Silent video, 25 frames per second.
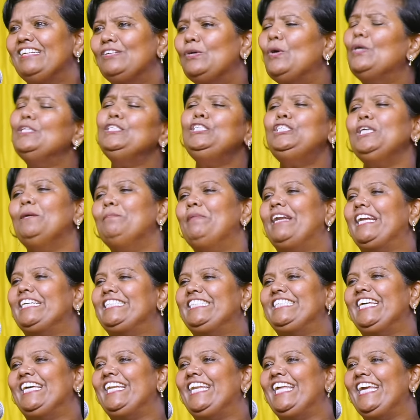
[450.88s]
கொஞ்சம்
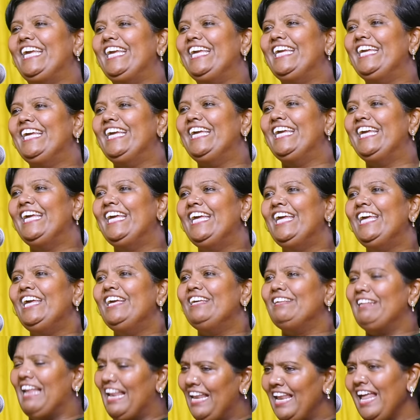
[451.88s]
ரசனை
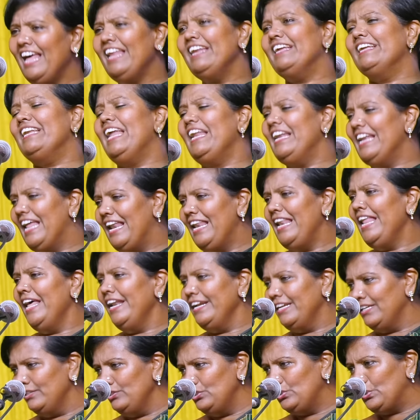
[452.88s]
நல்லா இருக்குன்னா நல்லா
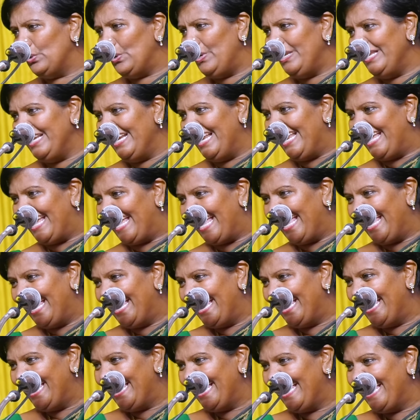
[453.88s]
இருக்குன்னு சொல்லுங்களேன்
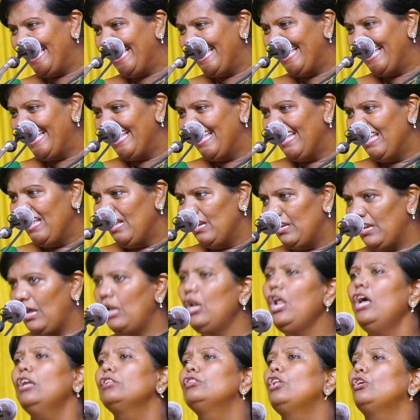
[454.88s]

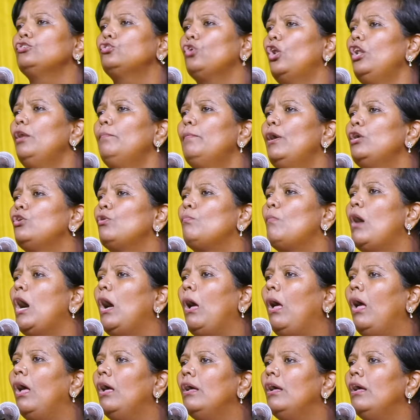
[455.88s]
நல்லா இருந்தால் சொல்ல மாட்டோமா